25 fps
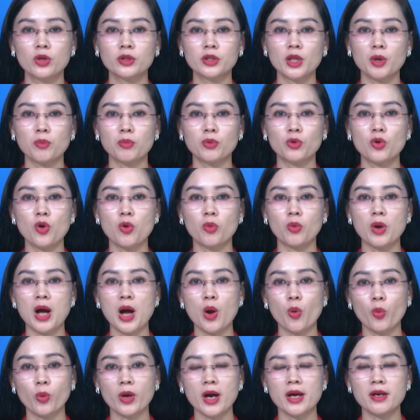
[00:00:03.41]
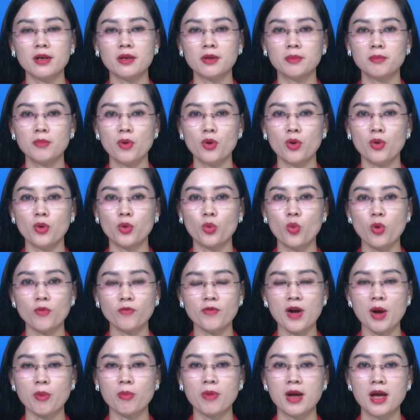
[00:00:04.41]
Tổng cục Hậu cần, Bộ Quốc
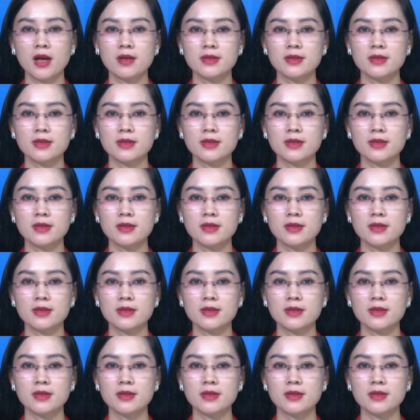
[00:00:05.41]
phòng